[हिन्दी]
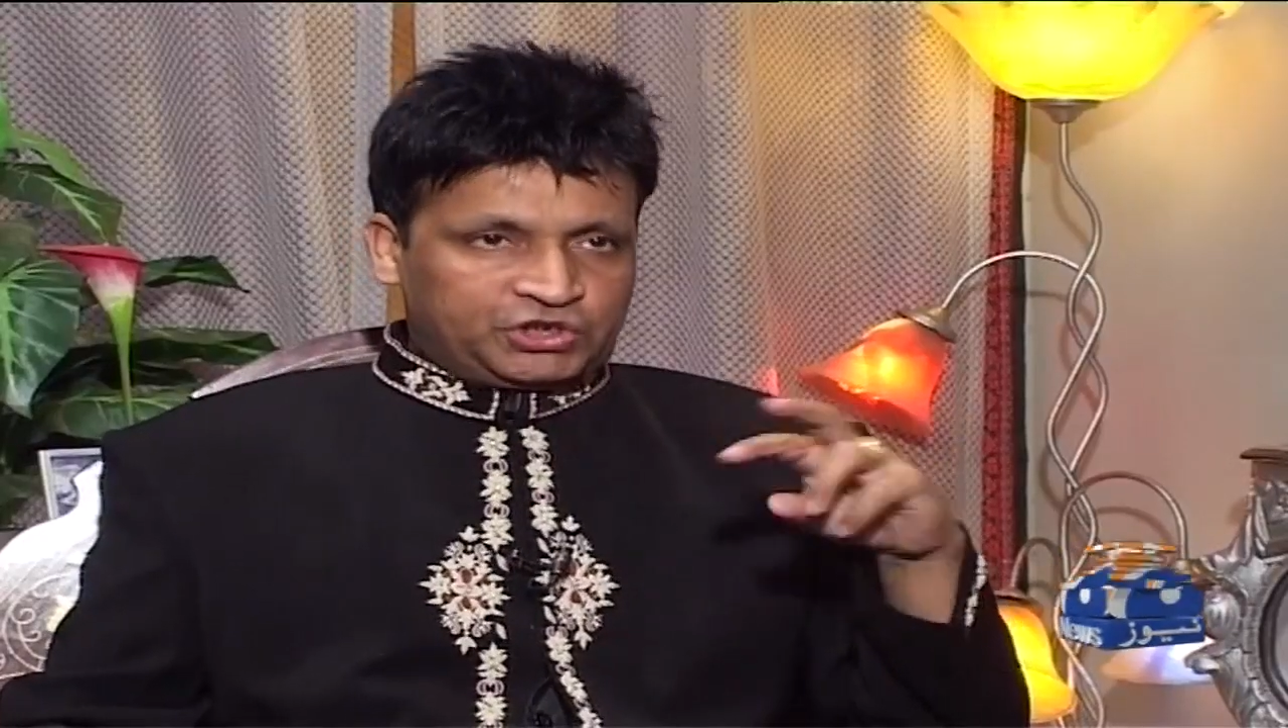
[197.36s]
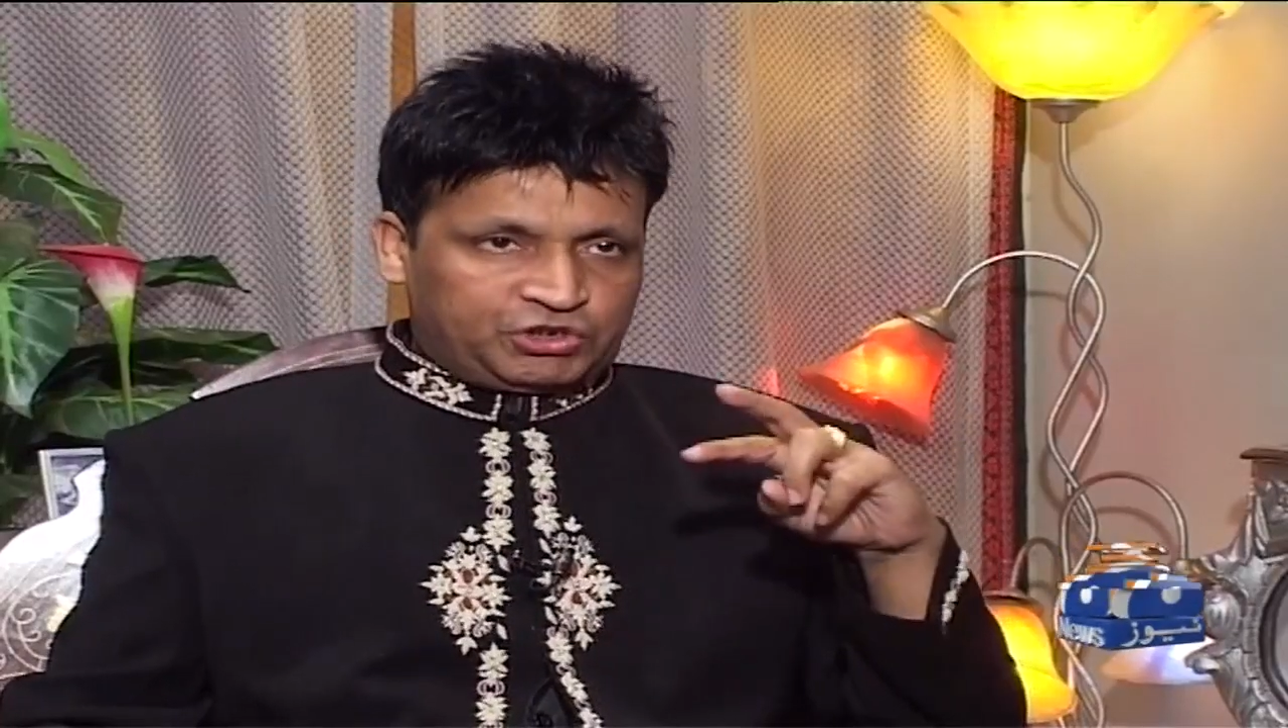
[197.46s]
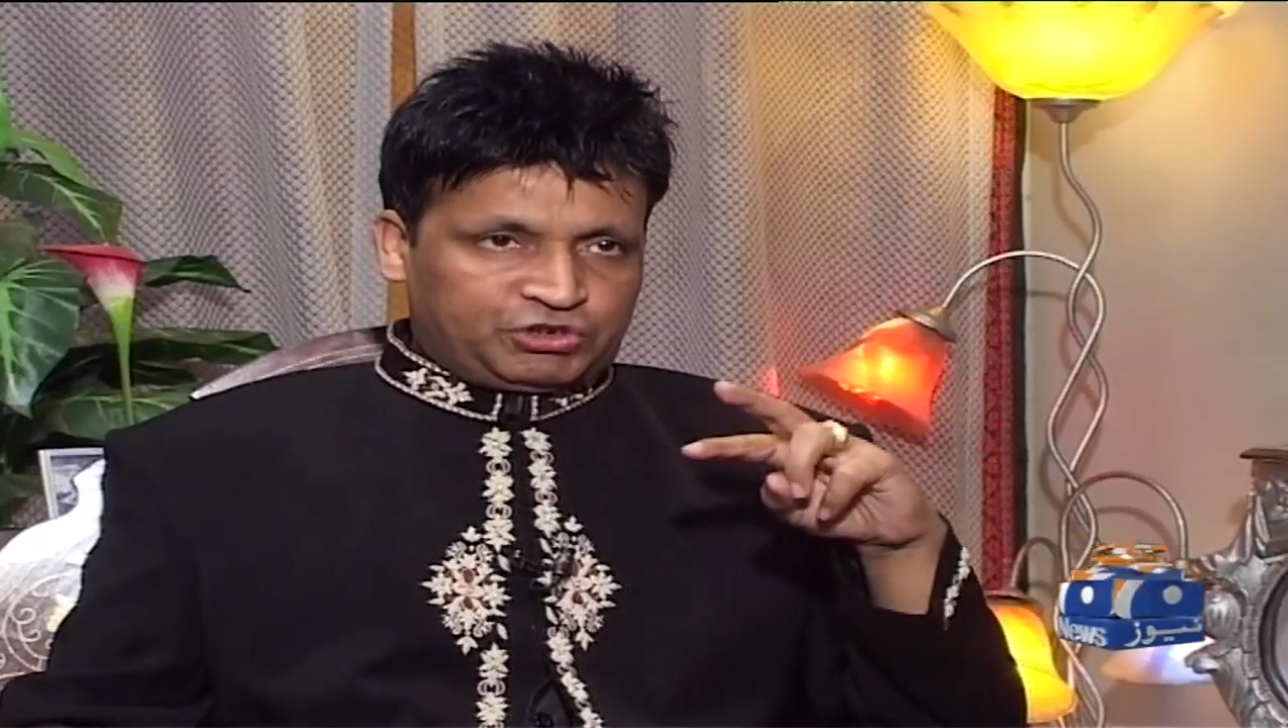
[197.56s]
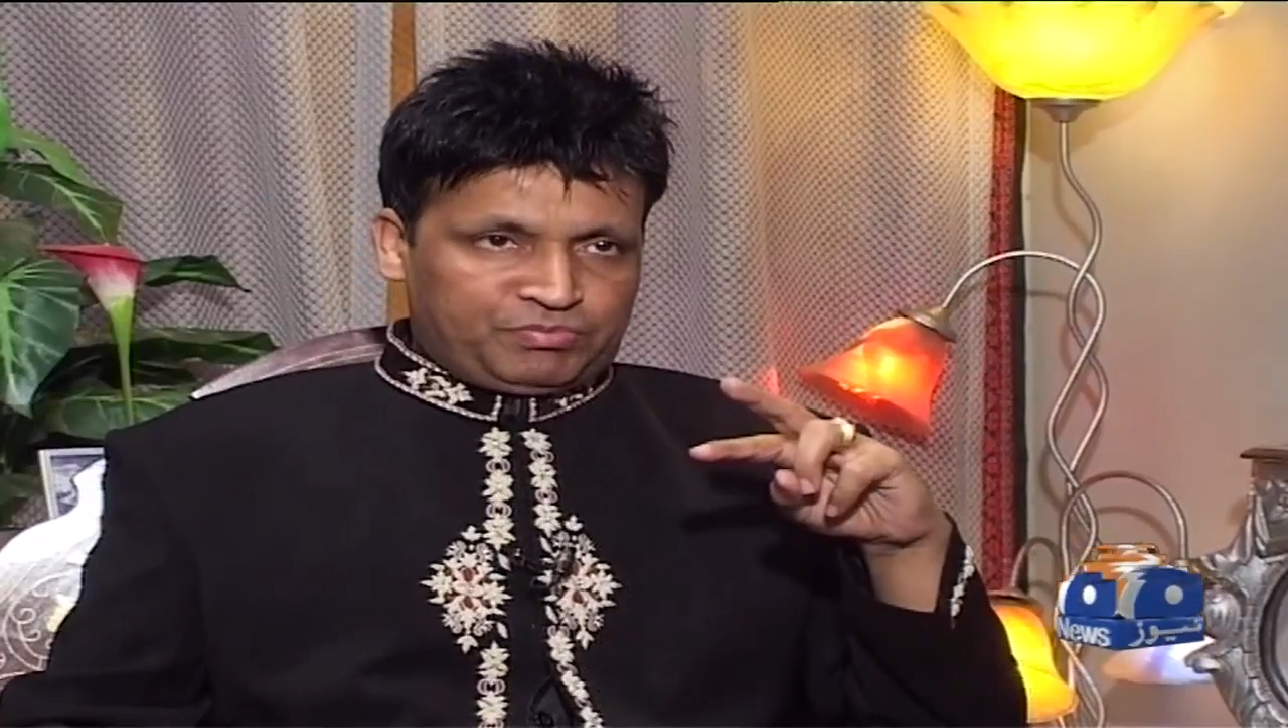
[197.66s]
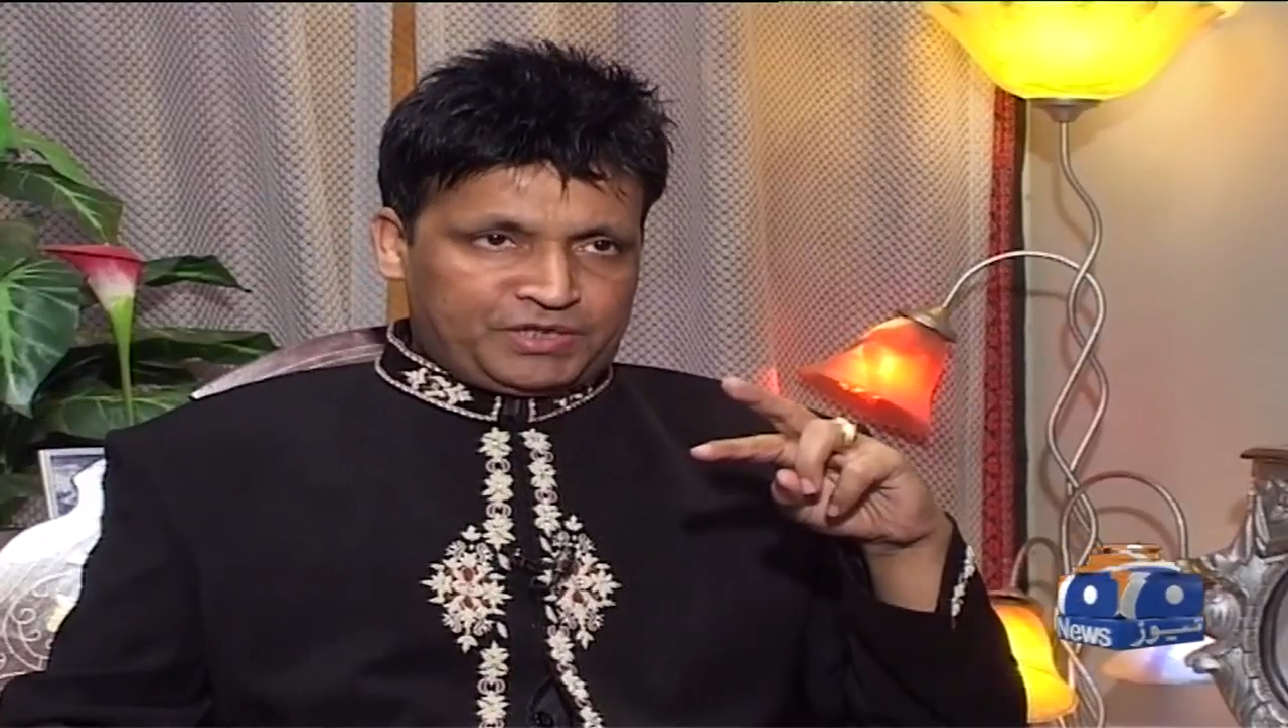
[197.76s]

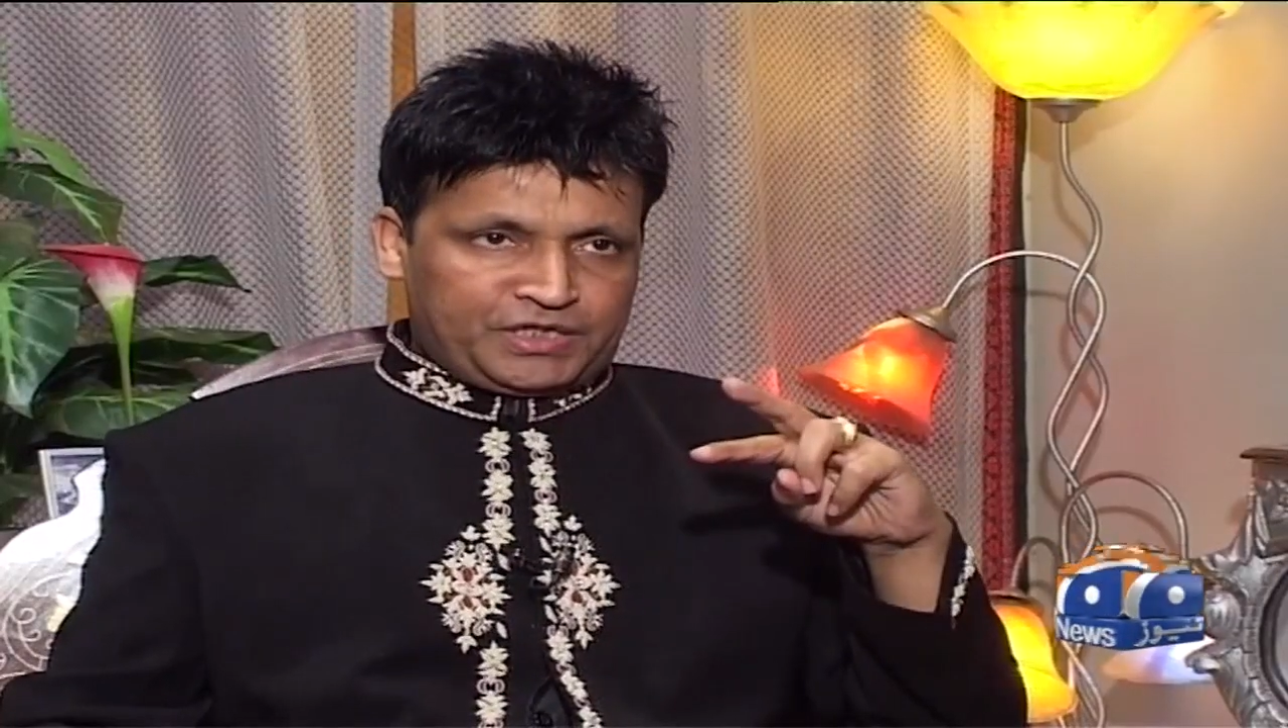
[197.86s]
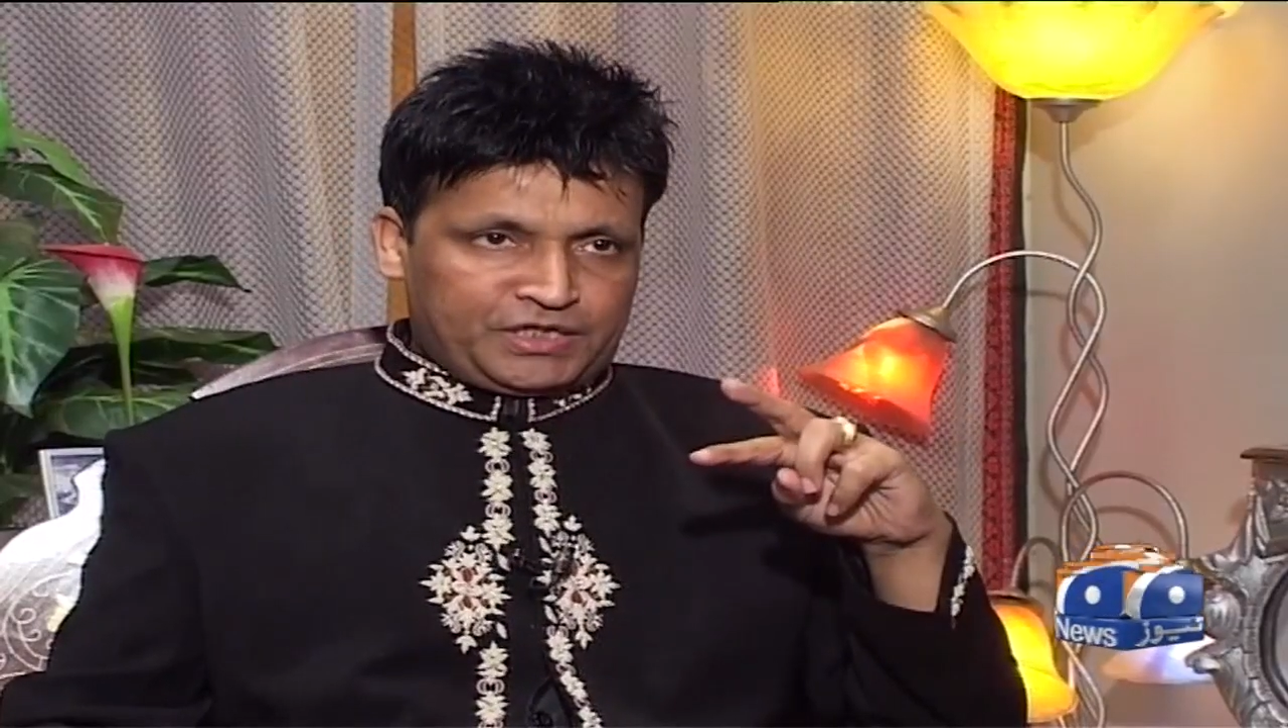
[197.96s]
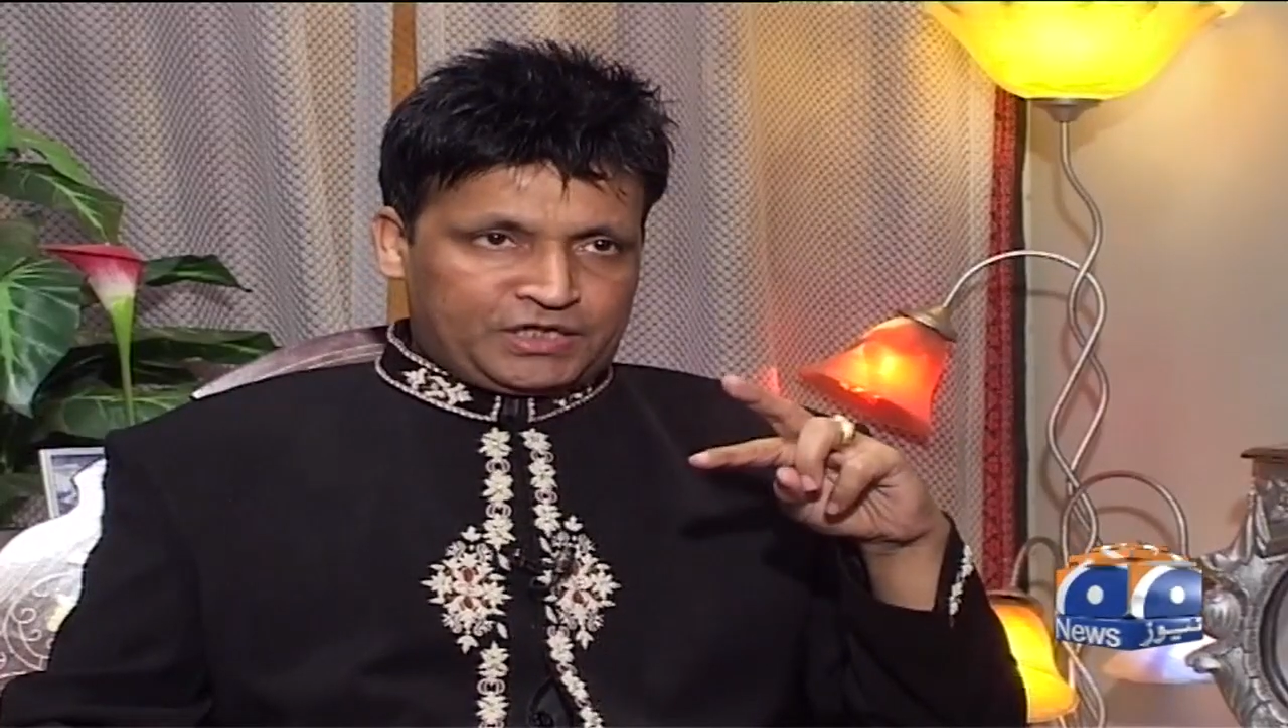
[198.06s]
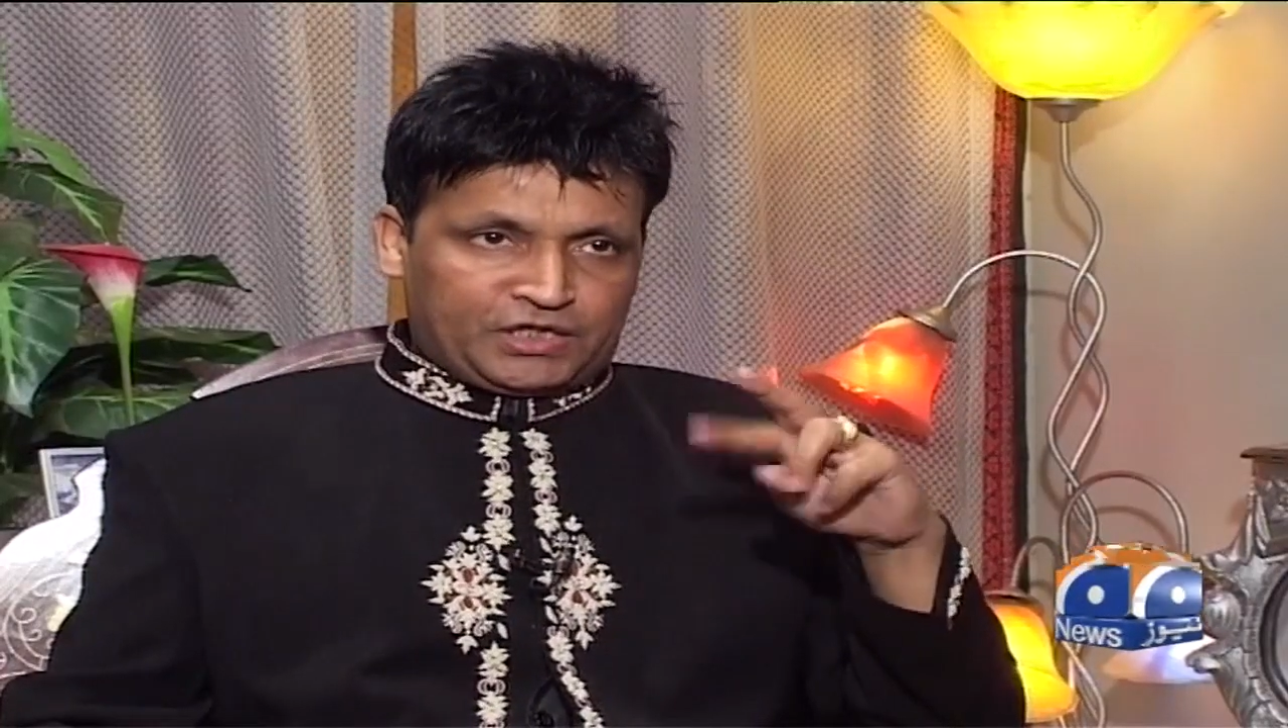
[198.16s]
इसमें